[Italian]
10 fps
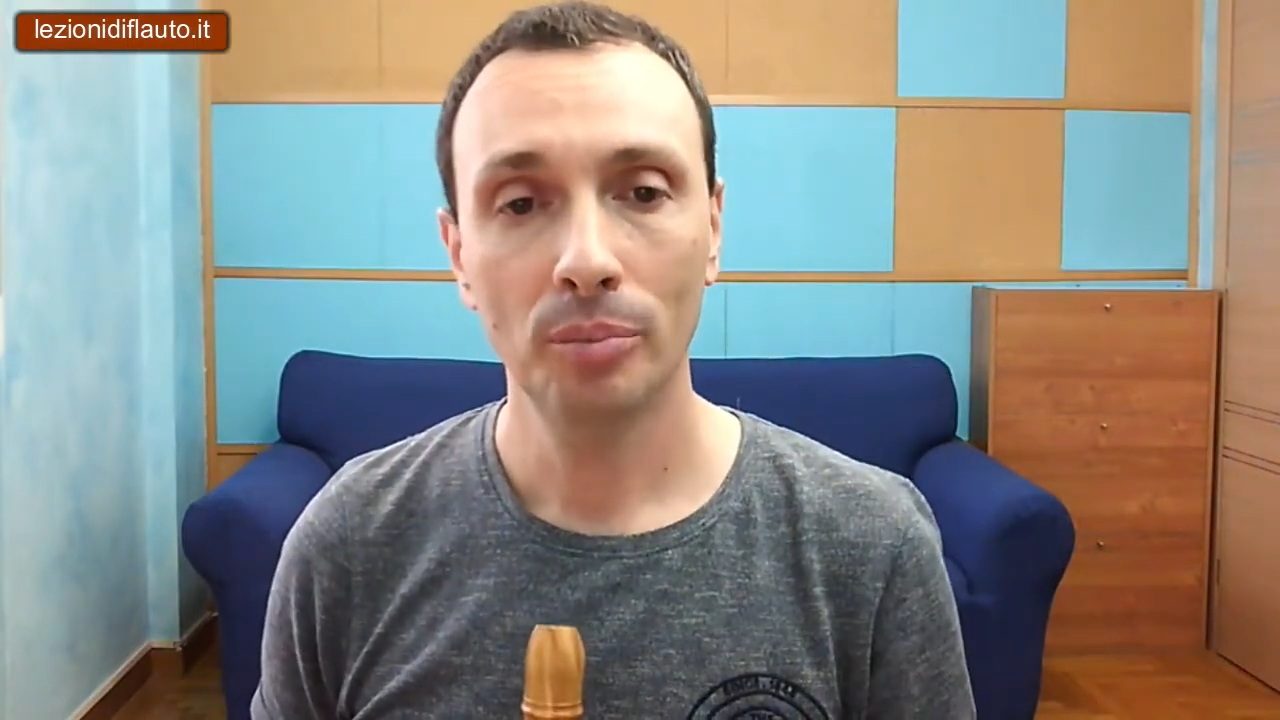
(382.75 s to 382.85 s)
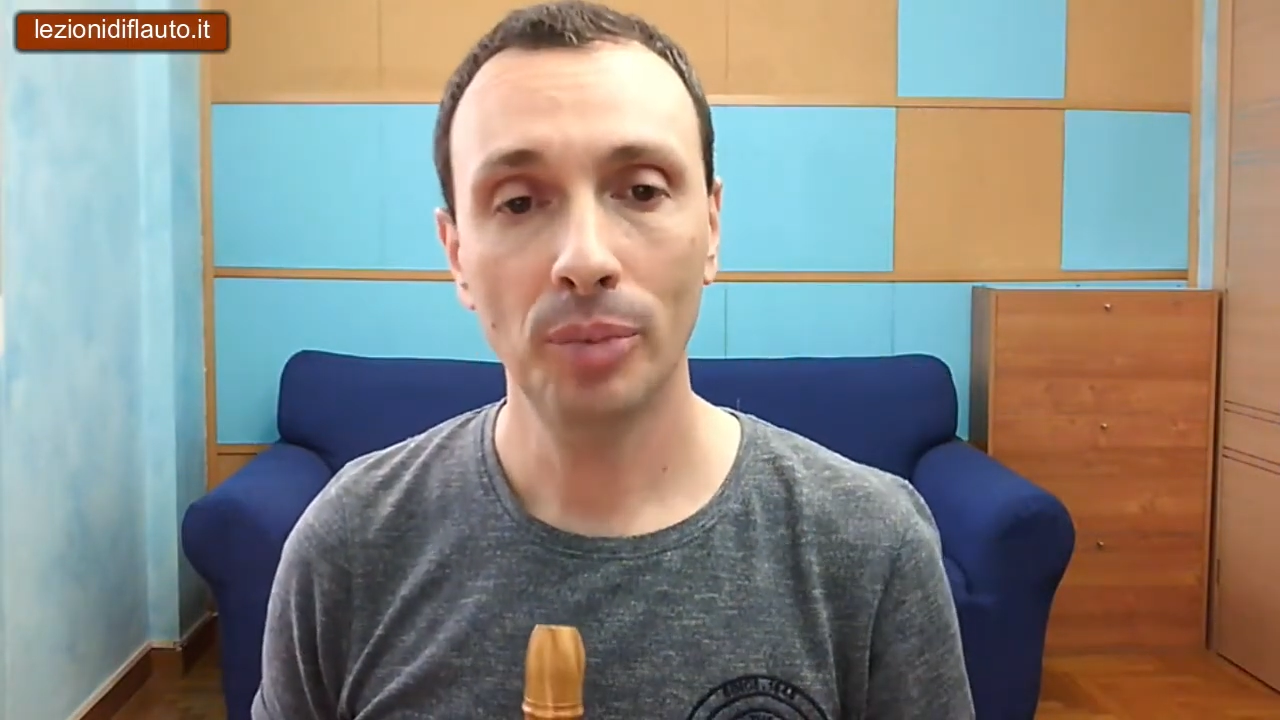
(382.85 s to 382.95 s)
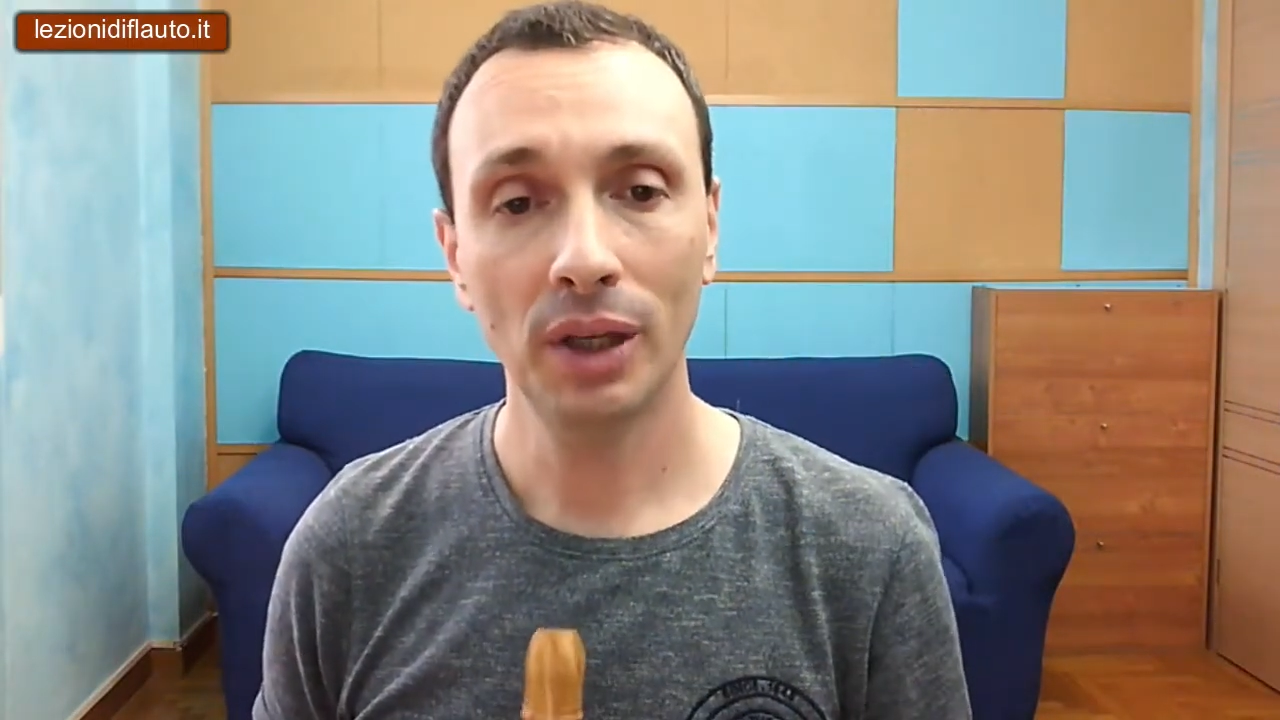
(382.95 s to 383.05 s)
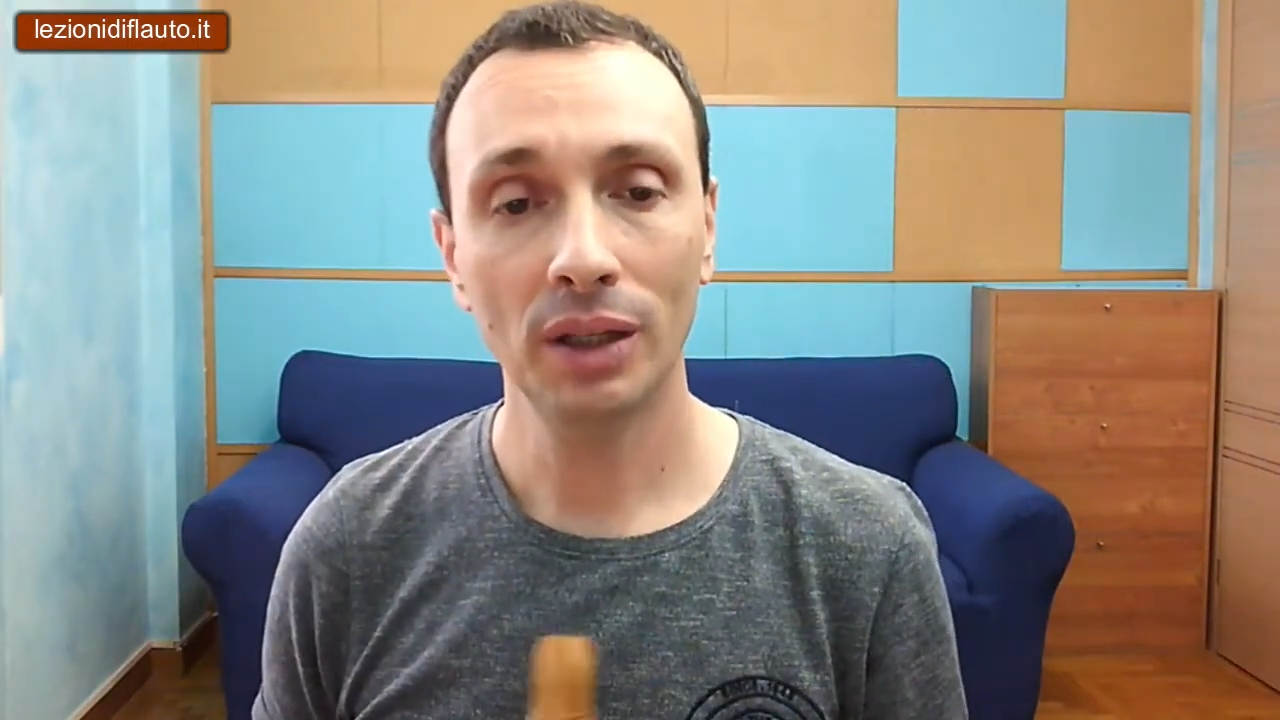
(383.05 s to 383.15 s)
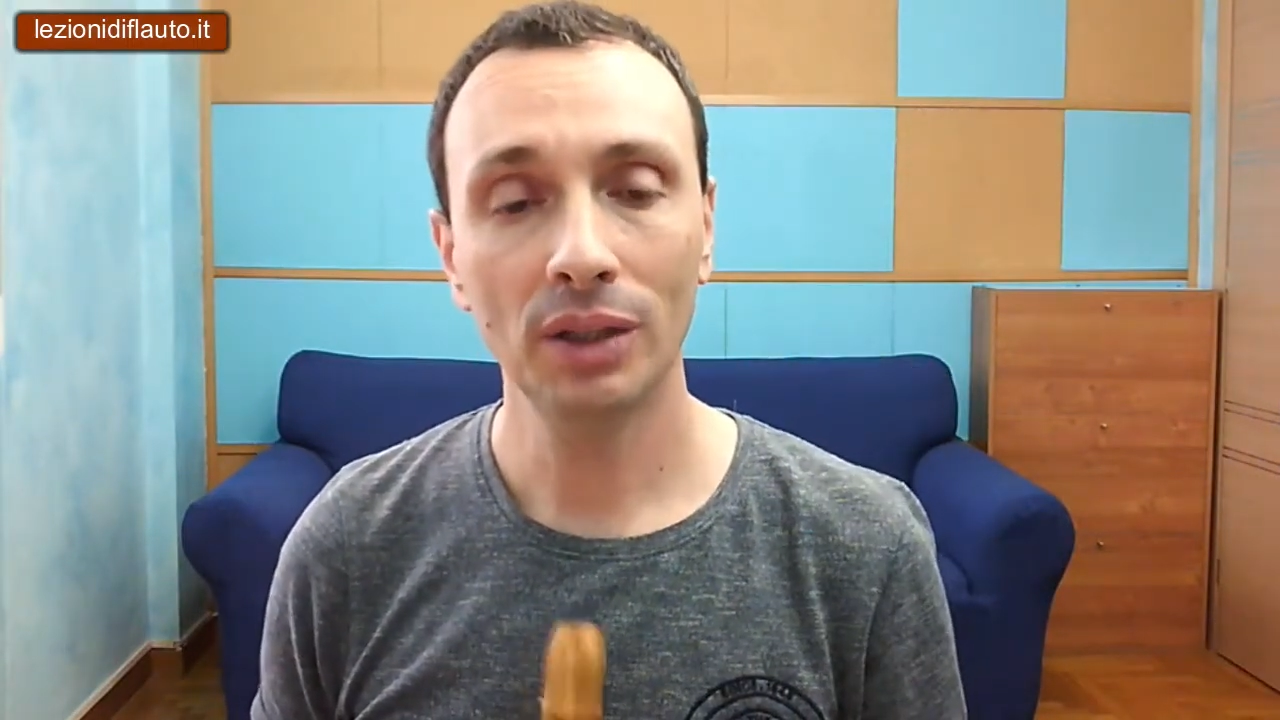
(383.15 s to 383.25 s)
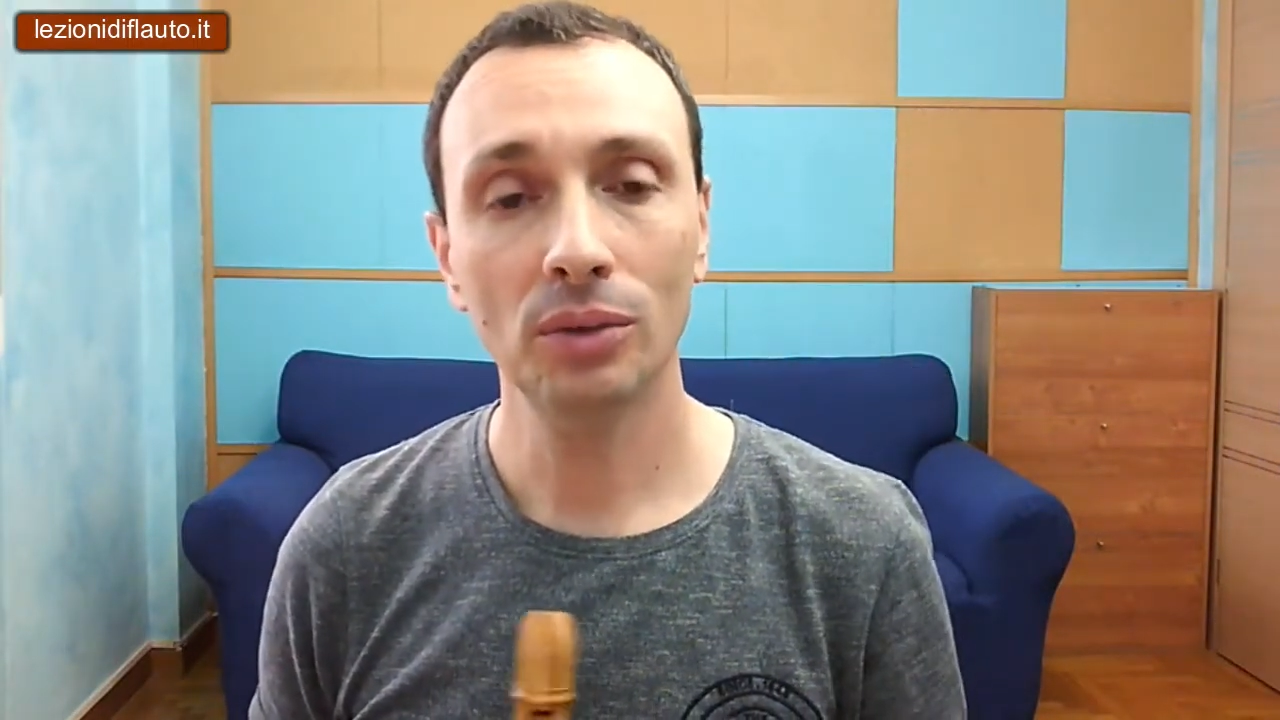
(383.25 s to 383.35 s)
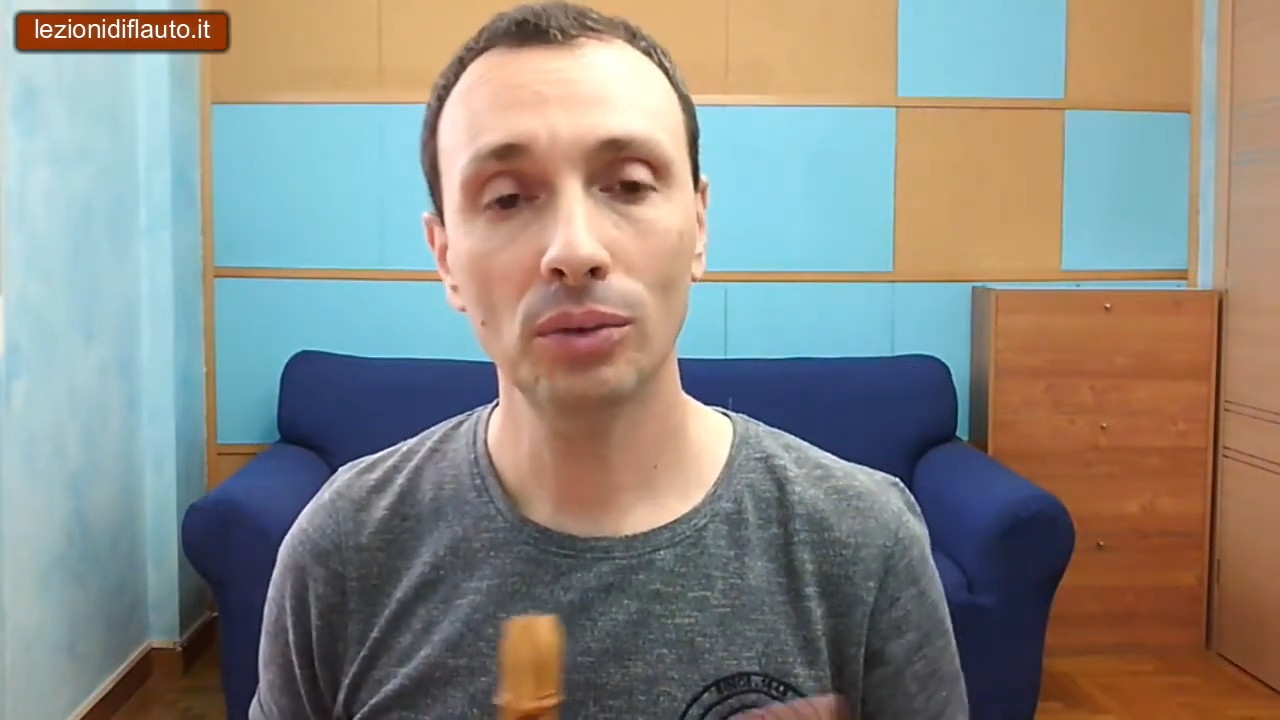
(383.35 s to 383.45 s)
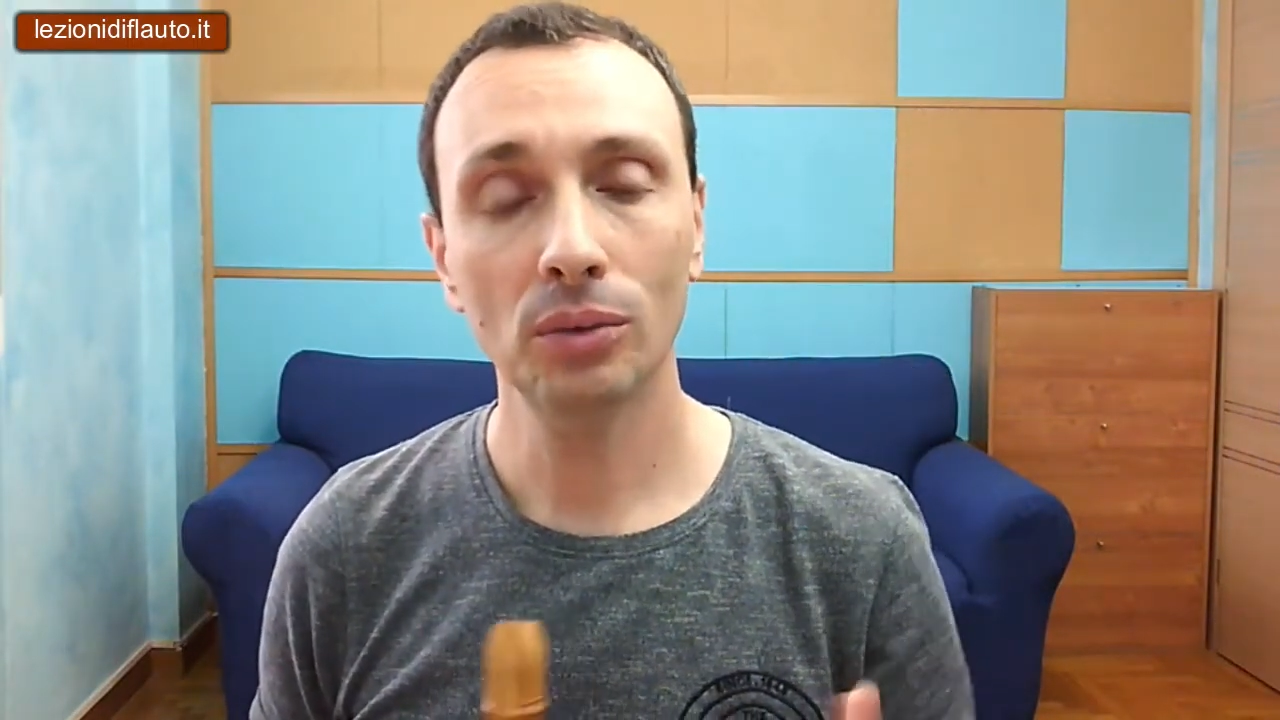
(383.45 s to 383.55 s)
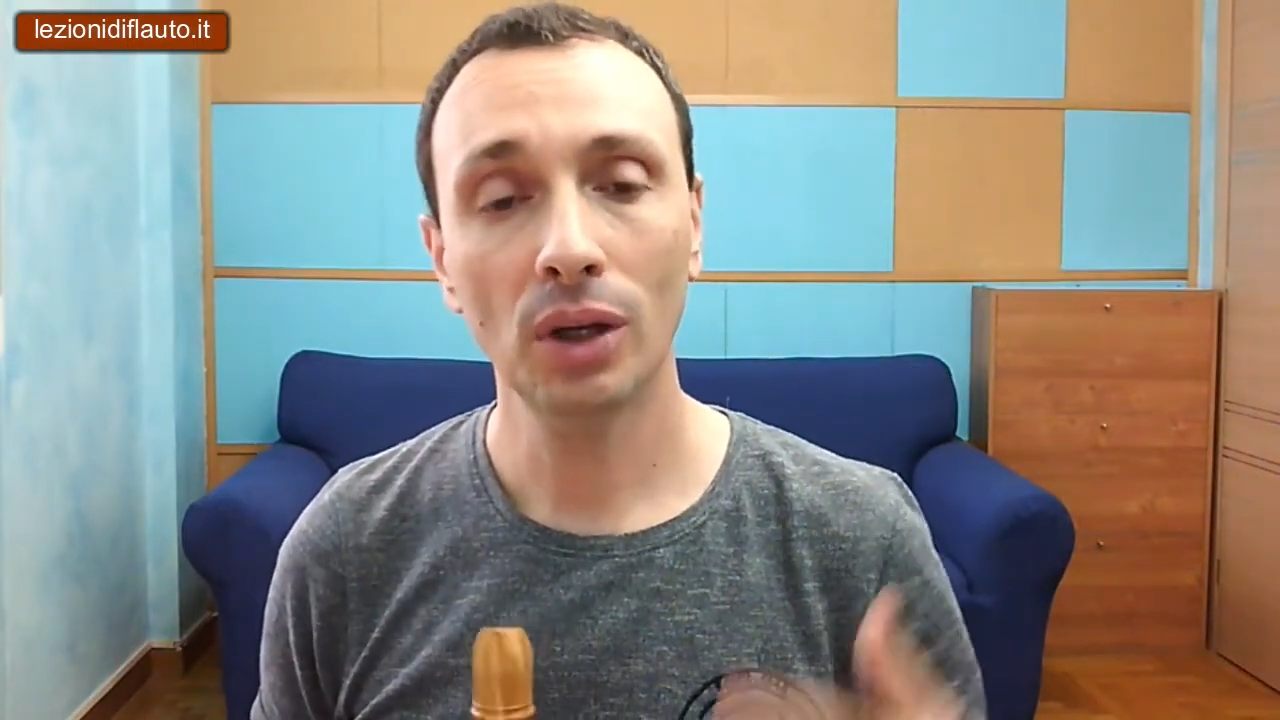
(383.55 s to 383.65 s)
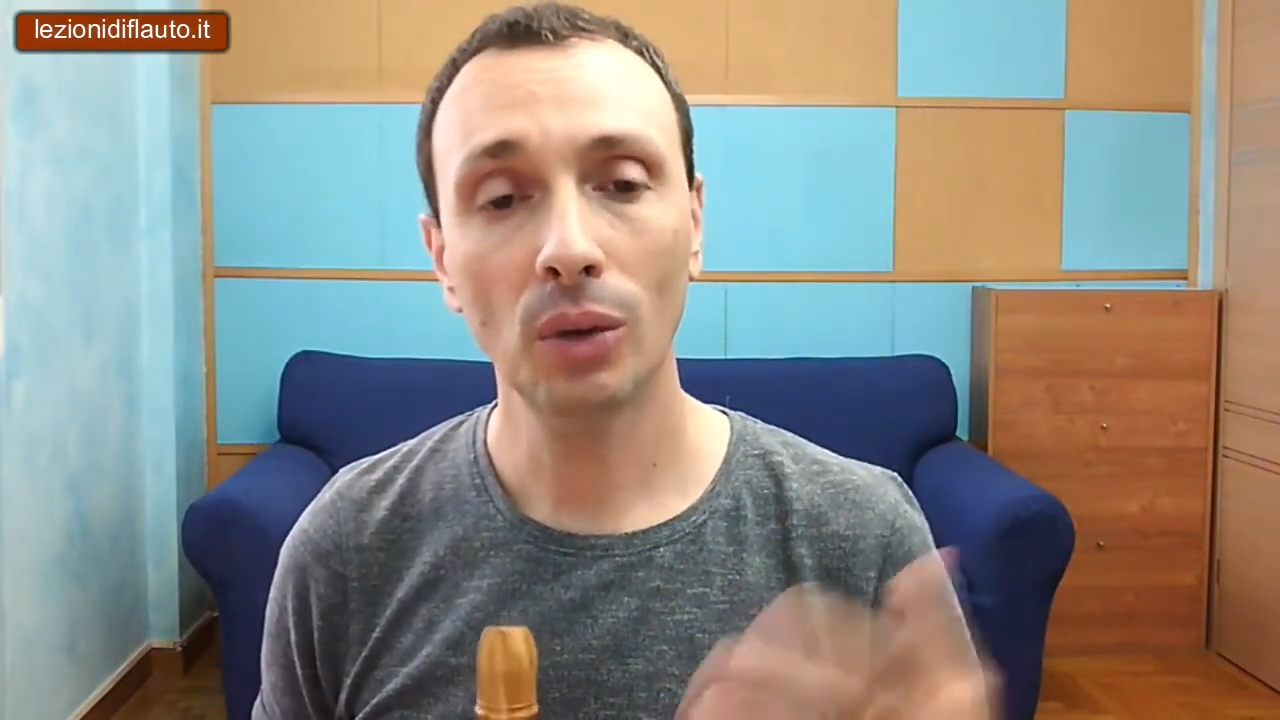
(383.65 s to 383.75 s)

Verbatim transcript: per introdurre